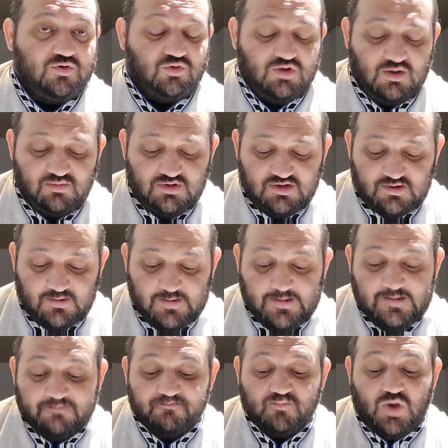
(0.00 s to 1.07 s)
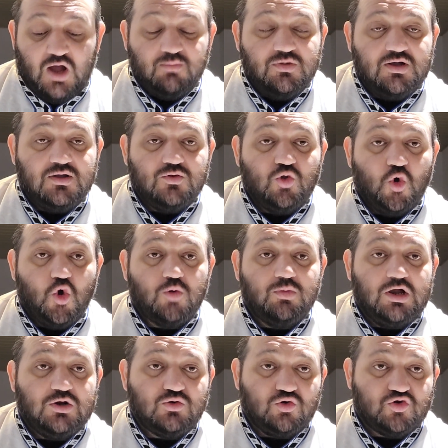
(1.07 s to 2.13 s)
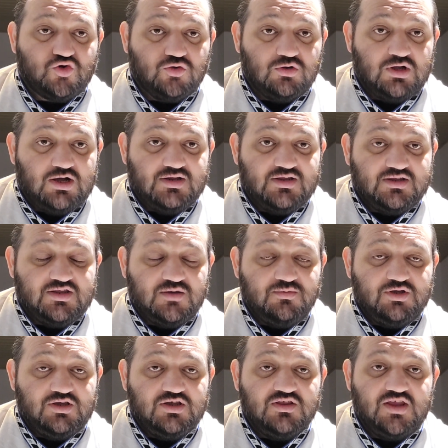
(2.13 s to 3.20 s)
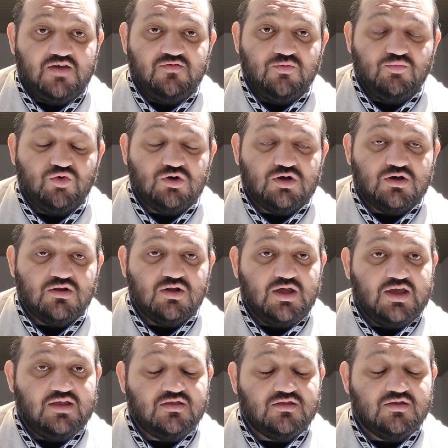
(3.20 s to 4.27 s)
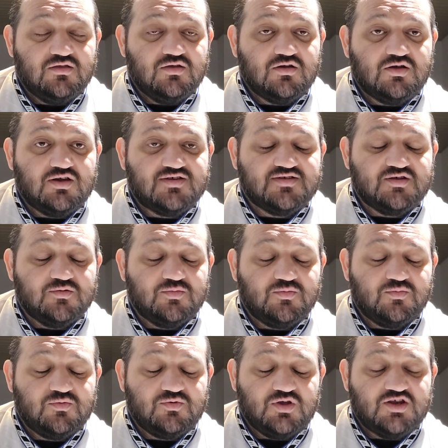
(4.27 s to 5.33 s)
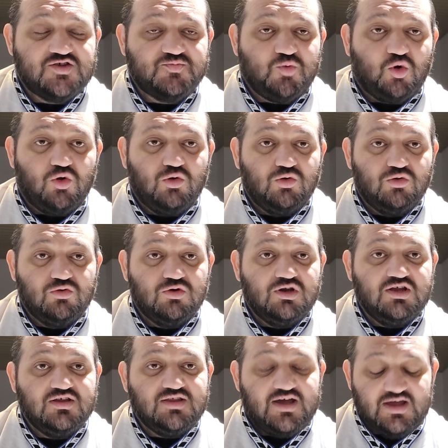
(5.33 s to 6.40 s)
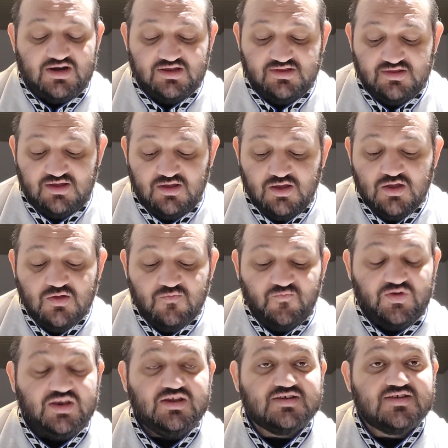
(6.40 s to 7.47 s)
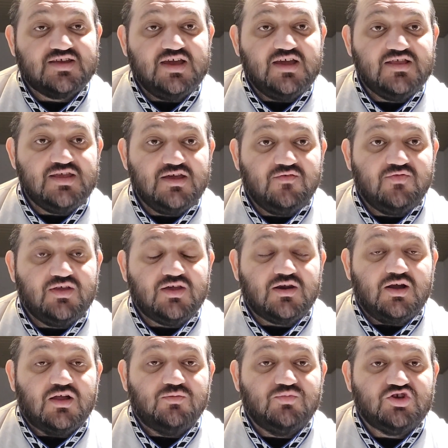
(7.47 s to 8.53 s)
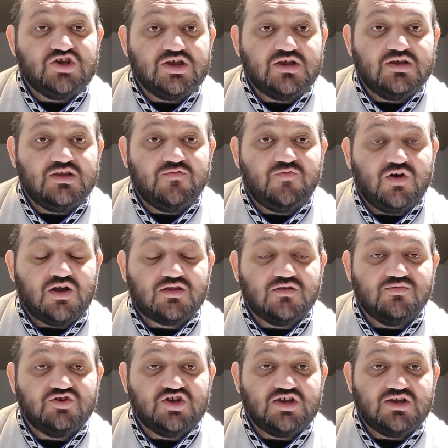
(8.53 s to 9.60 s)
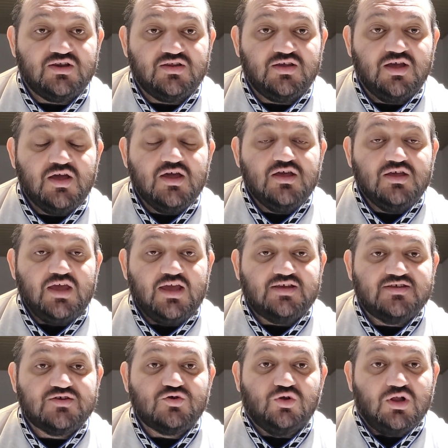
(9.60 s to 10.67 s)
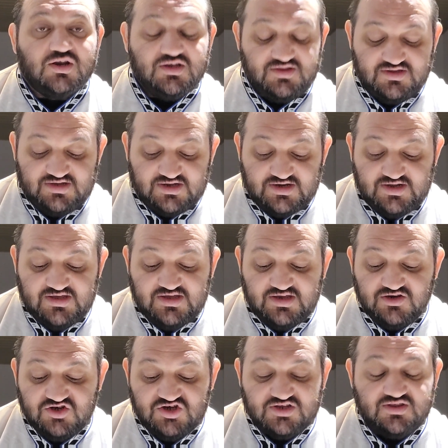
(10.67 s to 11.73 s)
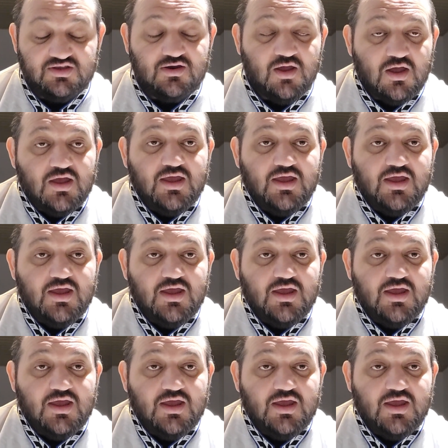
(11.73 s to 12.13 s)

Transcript: Olabilir. Ama normal koşullarda tabii ki Devin Booker'la Aiton'la Chris Paul'un liderliğinde Phoenix kendi evinde rahat bir şekilde farklı bir şekilde eksik olan Indiana'yı yenecektir.